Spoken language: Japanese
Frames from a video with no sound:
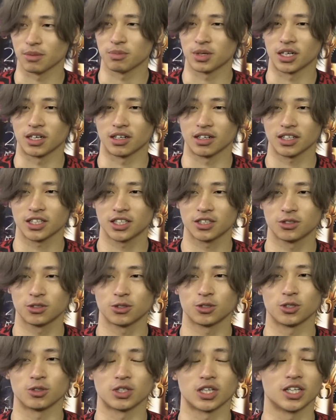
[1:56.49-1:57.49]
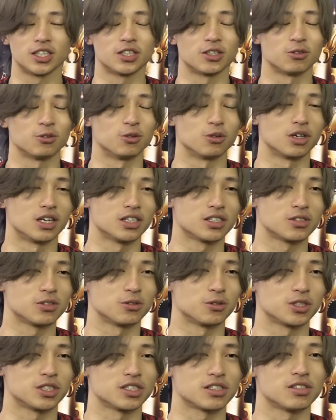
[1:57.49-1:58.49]
まあ、昼よりはナイタの方が過
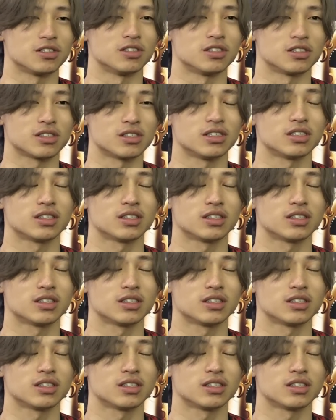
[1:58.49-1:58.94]
ごしやすいです。